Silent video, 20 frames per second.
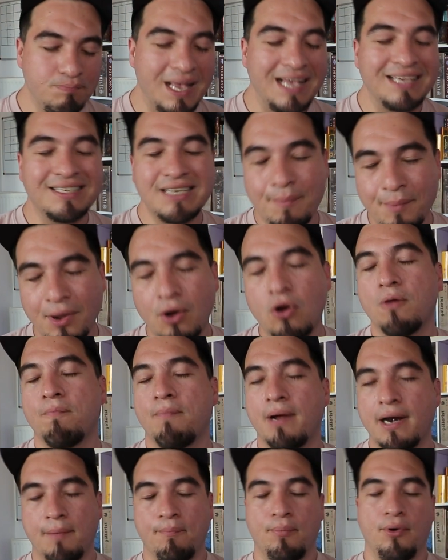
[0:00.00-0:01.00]
es la mejor
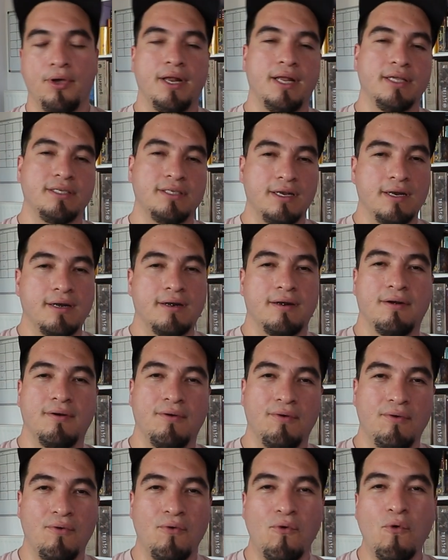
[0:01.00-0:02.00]
para poder hacer
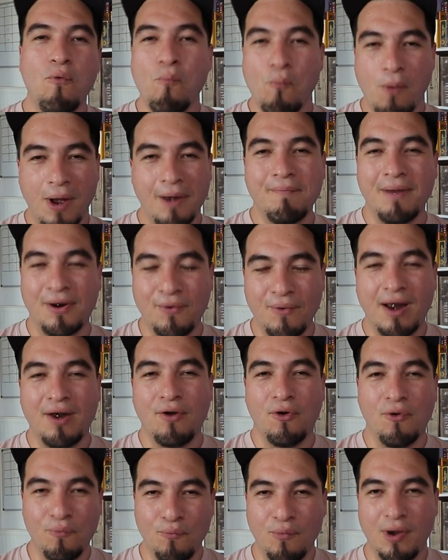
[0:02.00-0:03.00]
un buen
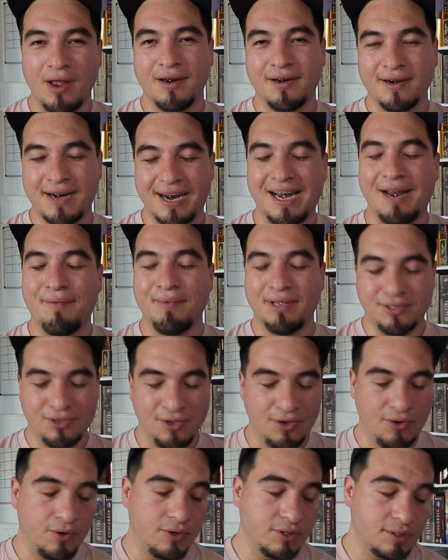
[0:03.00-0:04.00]
manual o un buen
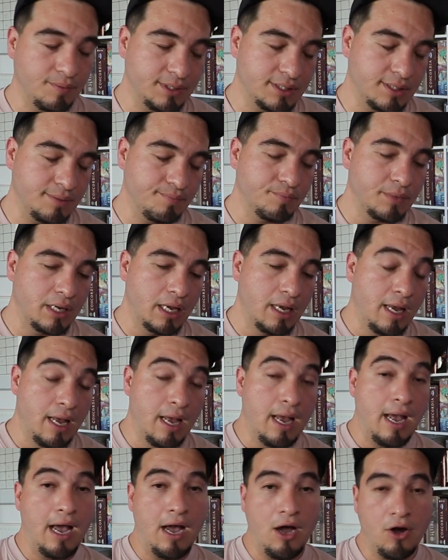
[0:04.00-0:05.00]
reglamento de juegos de mesa.
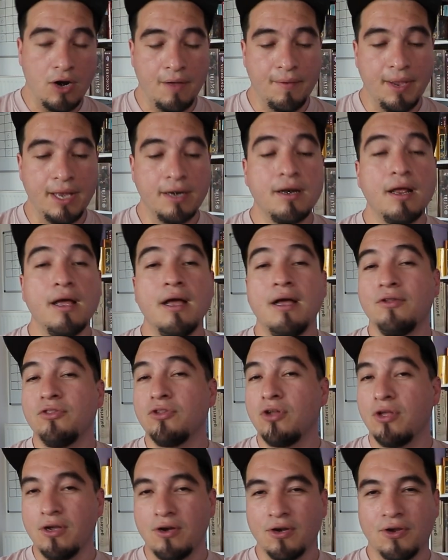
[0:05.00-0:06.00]
Ahora bien,
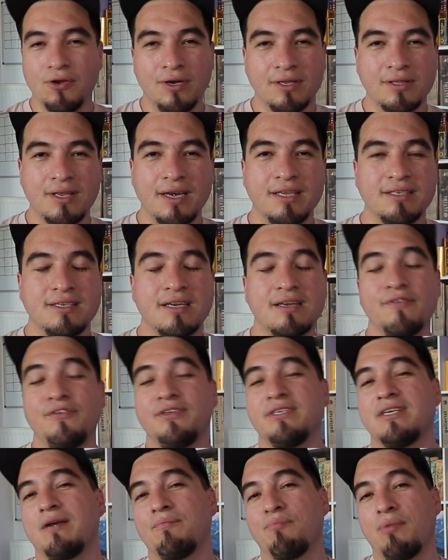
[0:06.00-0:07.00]
no digo que una inteligencia
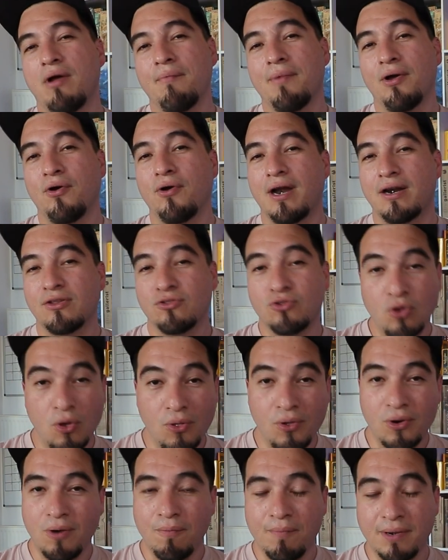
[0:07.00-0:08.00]
artificial pueda mejorar
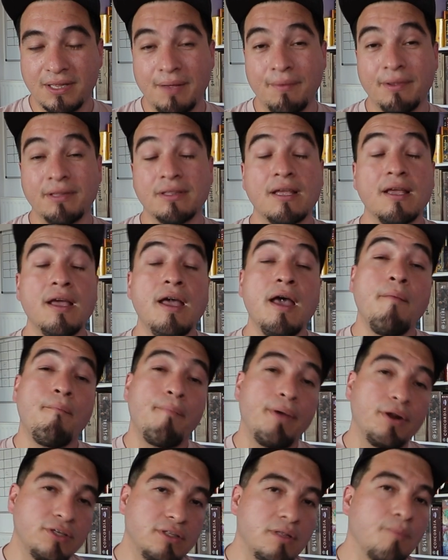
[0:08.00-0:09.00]
todo completamente,
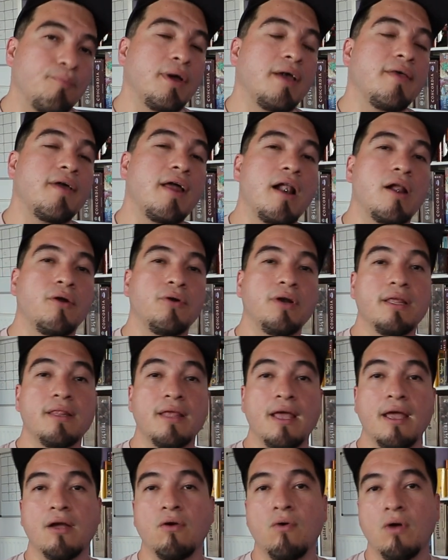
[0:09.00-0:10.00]
pero sí te puede dar alguna
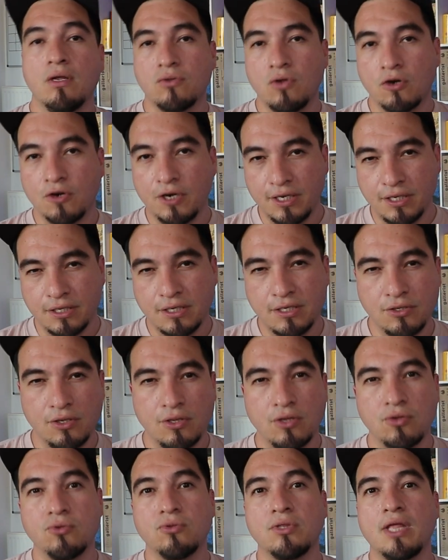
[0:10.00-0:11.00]
idea en cuanto a
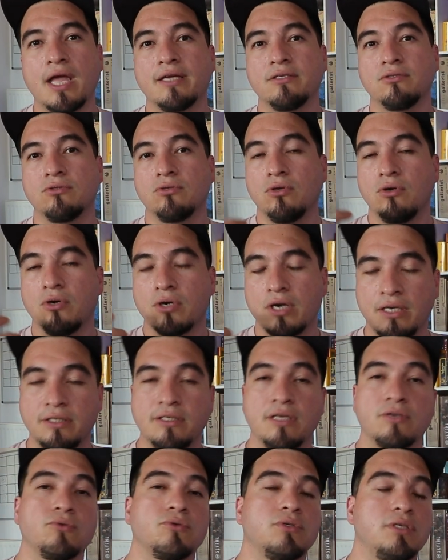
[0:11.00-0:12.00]
organización de tu texto,
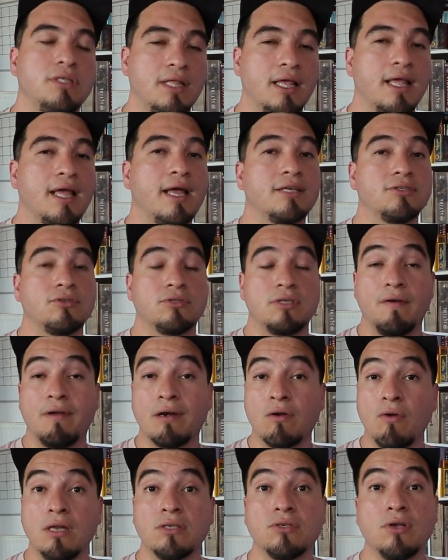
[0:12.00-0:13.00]
organizar tus ideas o
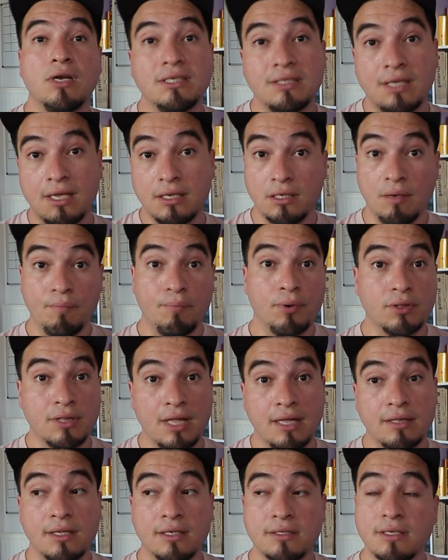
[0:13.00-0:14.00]
saber cuáles son las ideas
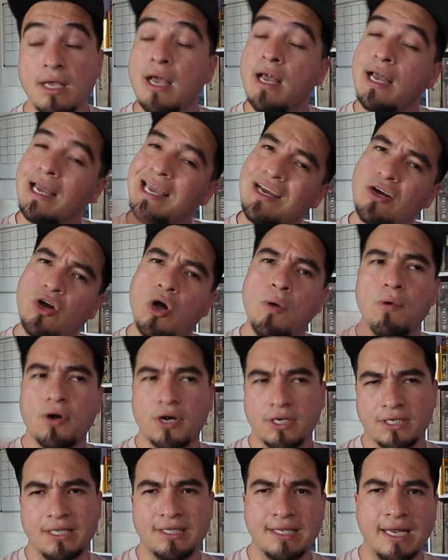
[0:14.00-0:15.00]
importantes y cómo
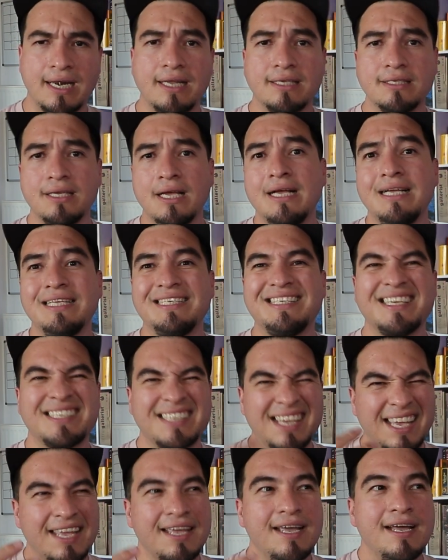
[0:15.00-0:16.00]
resaltarlas. Si
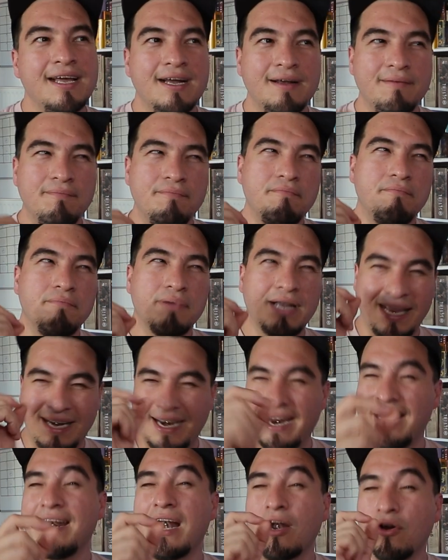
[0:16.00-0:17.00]
es que
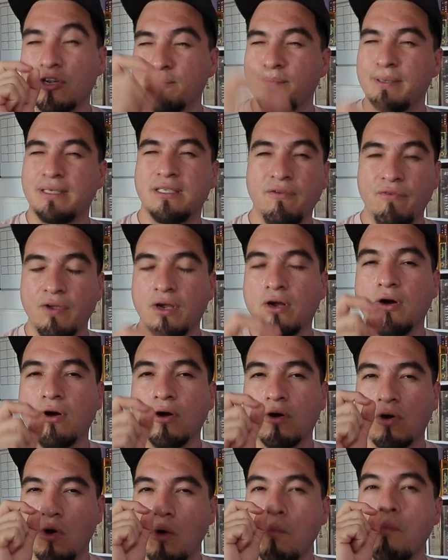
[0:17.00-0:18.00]
generan algo
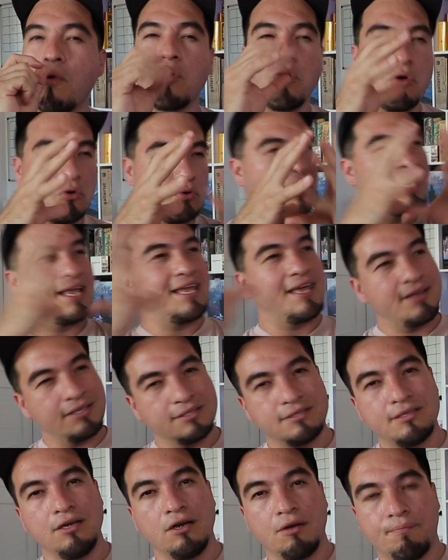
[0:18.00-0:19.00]
específico como con una guía de
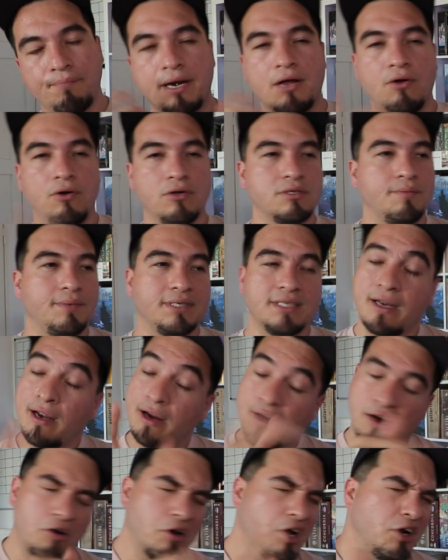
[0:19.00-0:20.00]
estilo para juegos de mesa,
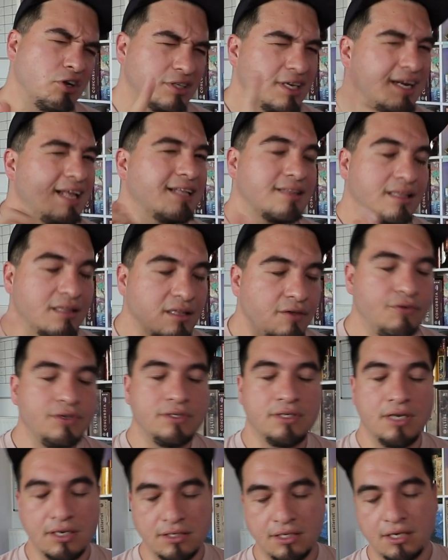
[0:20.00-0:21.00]
que creo que no sería tan
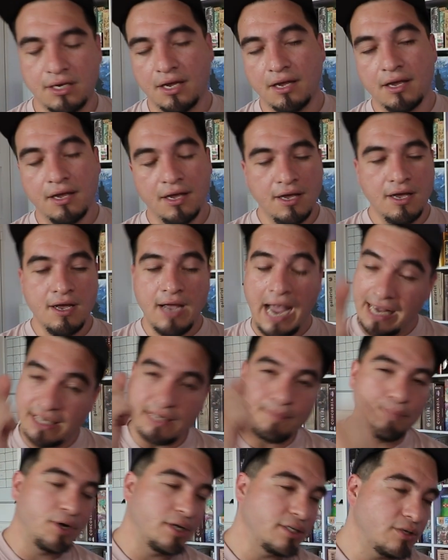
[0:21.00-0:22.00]
difícil. Así que
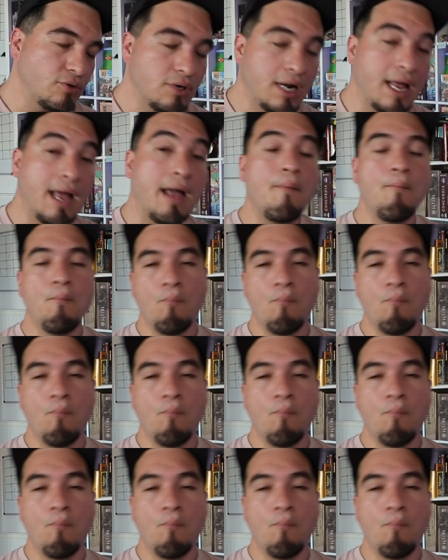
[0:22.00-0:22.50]
ese podría ser una